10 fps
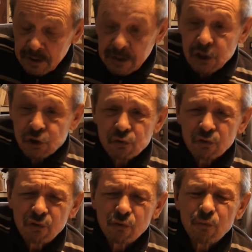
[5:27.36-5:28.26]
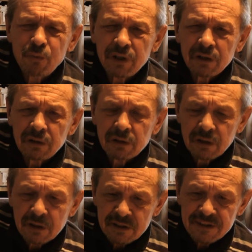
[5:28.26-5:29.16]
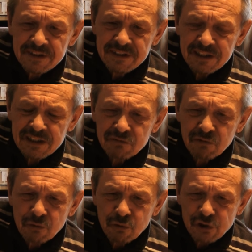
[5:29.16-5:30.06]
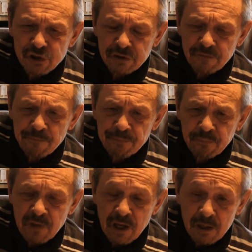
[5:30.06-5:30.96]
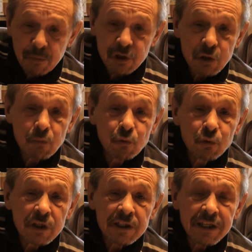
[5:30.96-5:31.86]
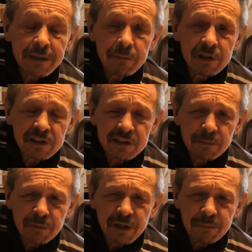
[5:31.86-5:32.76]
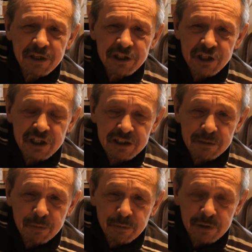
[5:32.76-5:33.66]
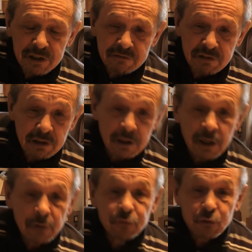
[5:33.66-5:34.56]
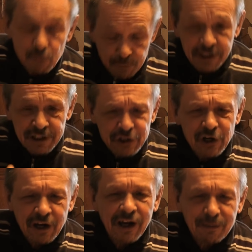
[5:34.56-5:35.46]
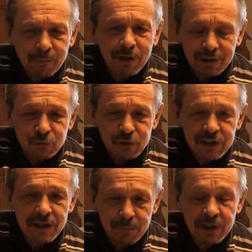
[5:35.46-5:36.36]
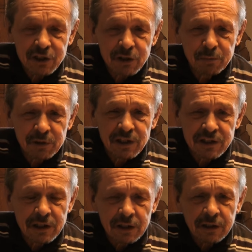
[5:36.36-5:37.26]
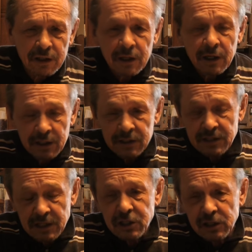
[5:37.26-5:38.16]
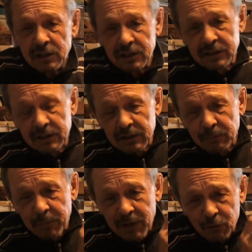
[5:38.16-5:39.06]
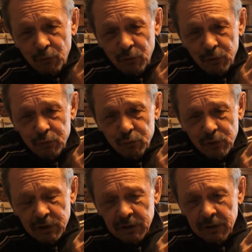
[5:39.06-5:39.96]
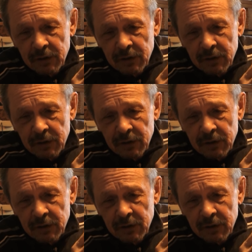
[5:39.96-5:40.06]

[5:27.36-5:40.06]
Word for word: и что любил с детства кожану. Почему он стремился перемещаться по Москве все ближе к Арбату и собачьей площадке. Сначала где-то парк культуры,